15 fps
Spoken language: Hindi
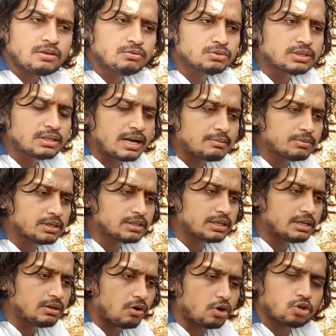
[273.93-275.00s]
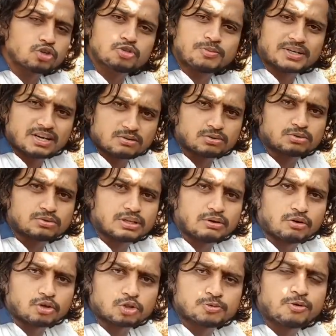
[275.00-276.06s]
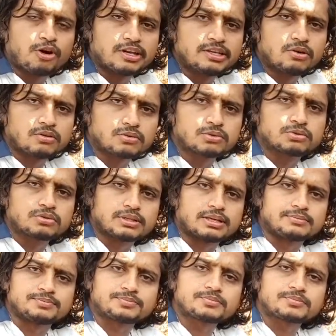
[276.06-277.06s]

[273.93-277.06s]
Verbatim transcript: उसका नाम था क्या ऑटो स्पा का कुछ तो था ऑटो स्पा ऑल इन ऑन कुछ तो था